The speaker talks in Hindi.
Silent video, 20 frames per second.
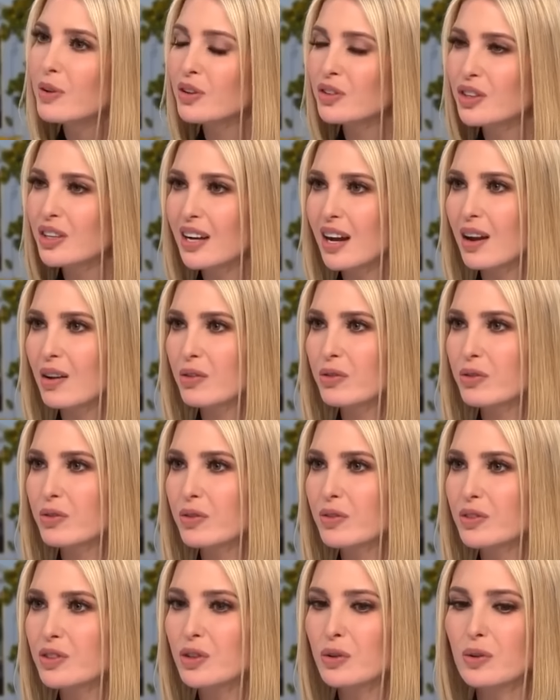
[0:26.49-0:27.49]
जैसे पाँच
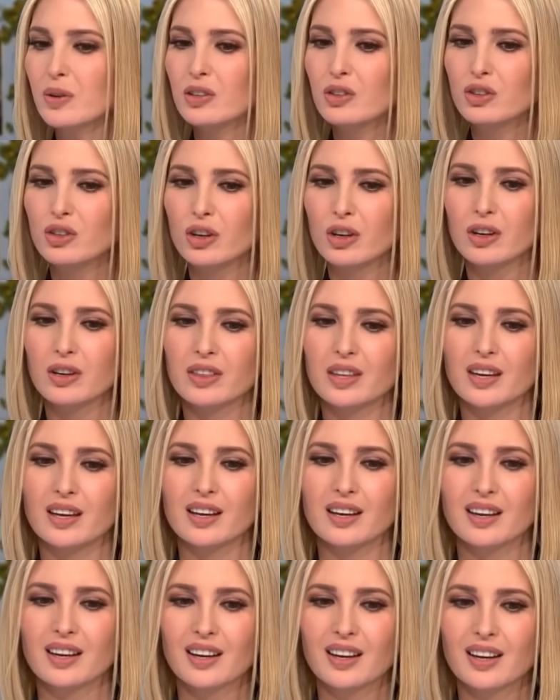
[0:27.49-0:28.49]
साल पहले
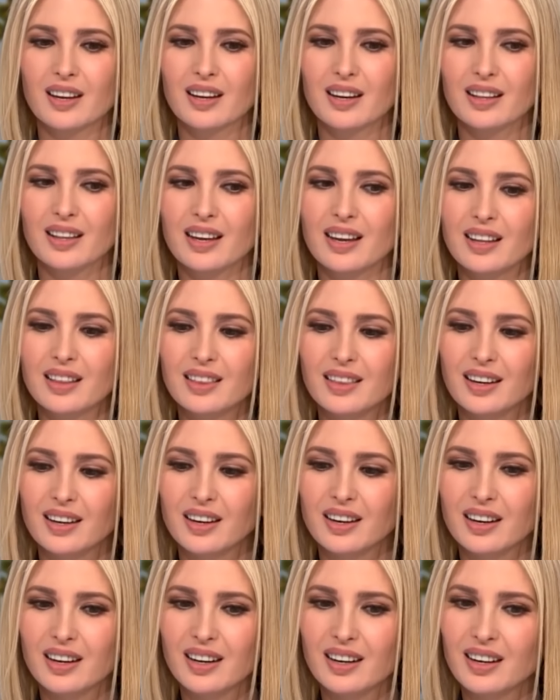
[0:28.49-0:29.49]
फॉर्मर यूएस प्रेसिडेंट
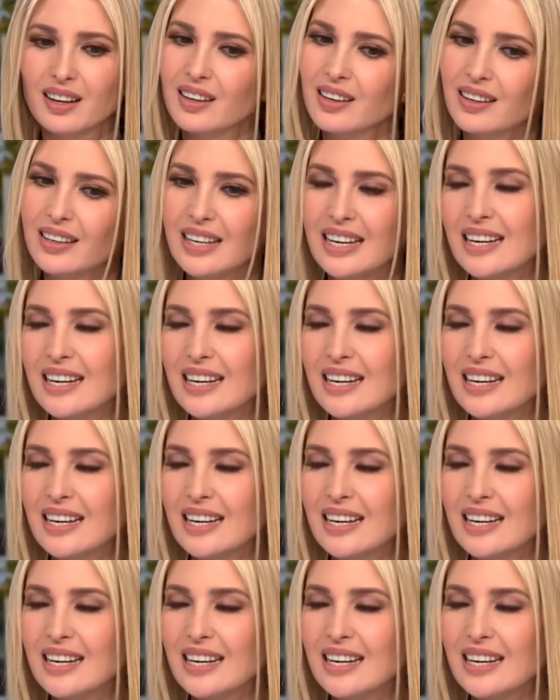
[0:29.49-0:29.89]
डोनाल्ड ट्रंप की